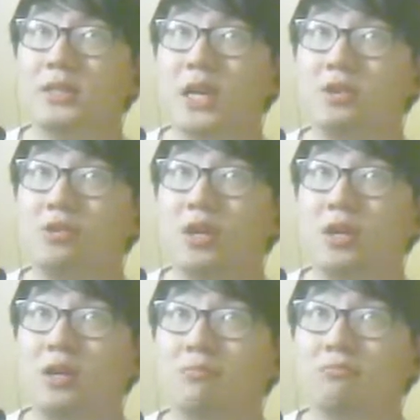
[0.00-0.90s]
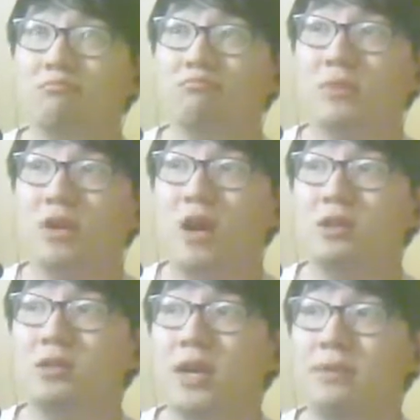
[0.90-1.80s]
작년에
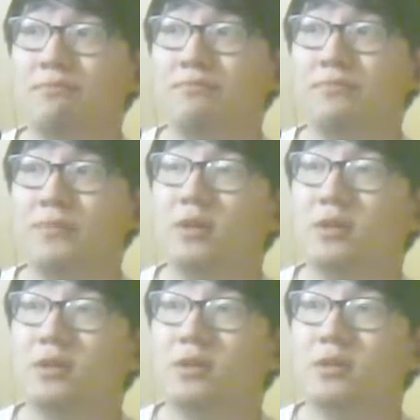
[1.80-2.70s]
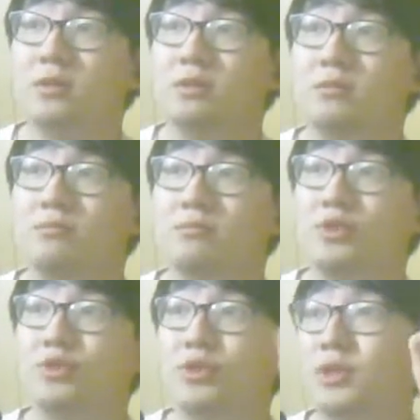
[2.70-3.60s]
가을에 그
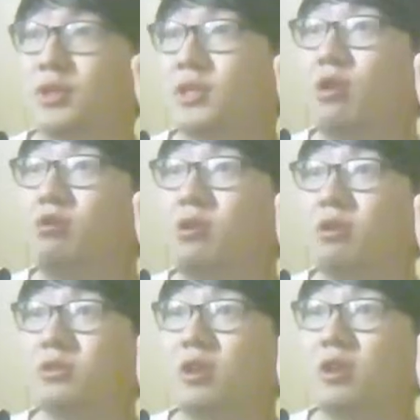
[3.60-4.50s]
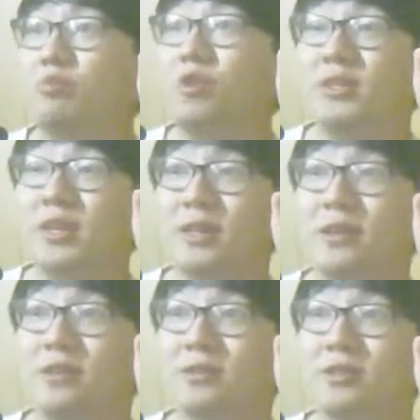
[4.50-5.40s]
여기 서울역 서부에
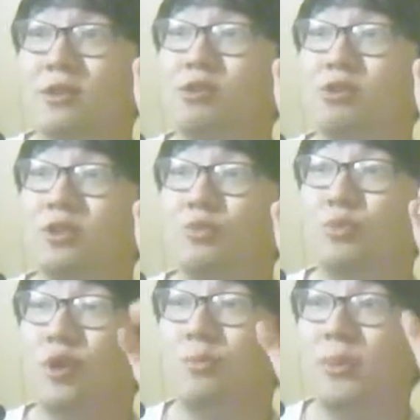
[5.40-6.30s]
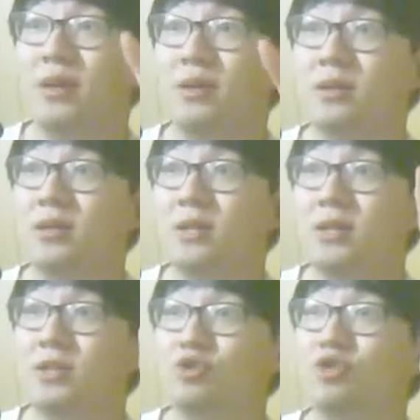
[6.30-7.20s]
있잖아요. 서울역 서부 옆에 그
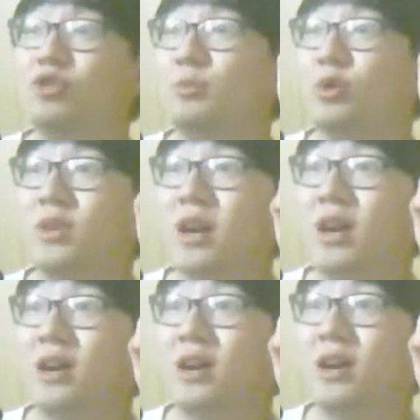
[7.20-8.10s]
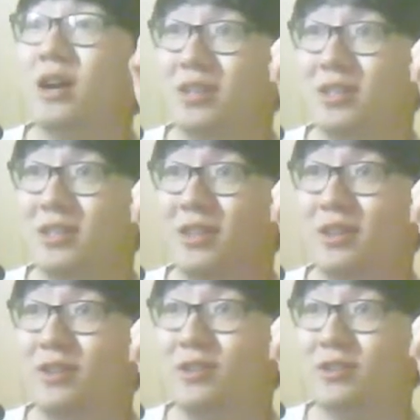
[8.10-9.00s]
중림동 약천성당
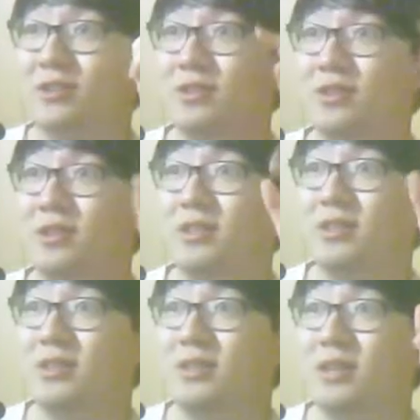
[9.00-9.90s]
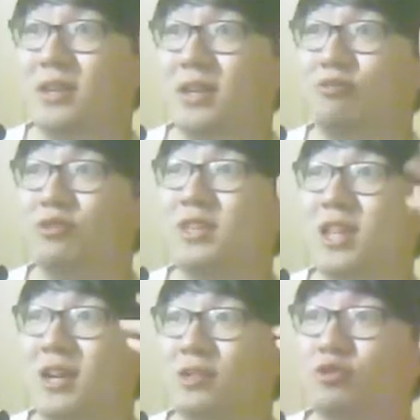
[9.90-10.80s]
있잖아요. 그
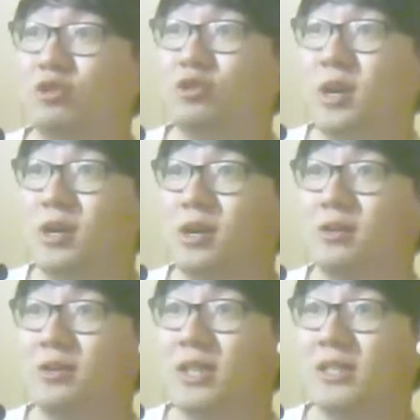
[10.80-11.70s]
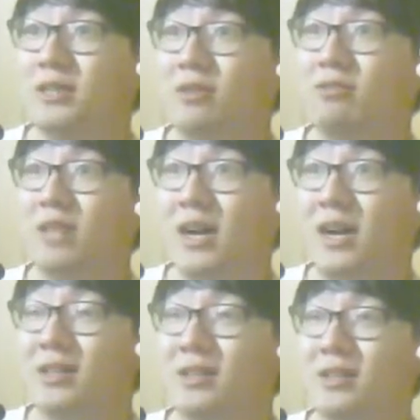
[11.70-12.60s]
우리나라 최초의 그 근대식
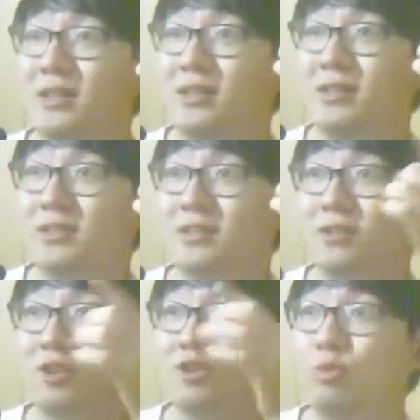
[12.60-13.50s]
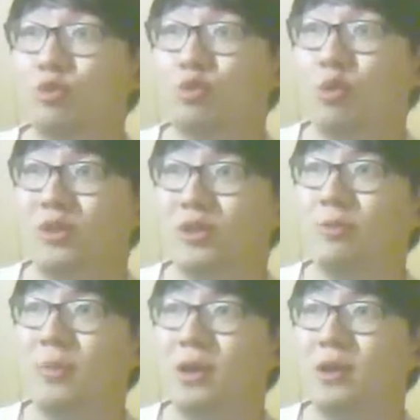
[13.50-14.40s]
성당 그 서소문공원
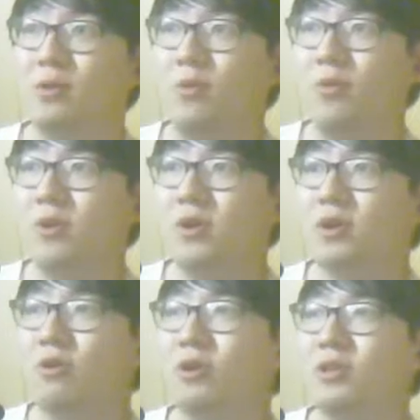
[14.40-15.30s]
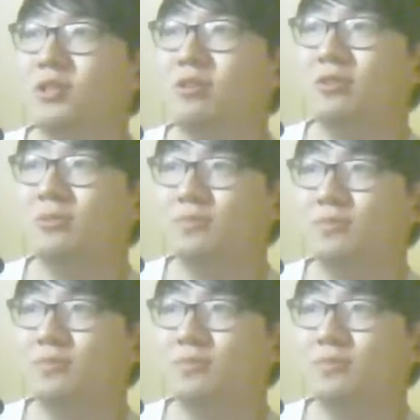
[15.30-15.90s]
옆에 있고 거기서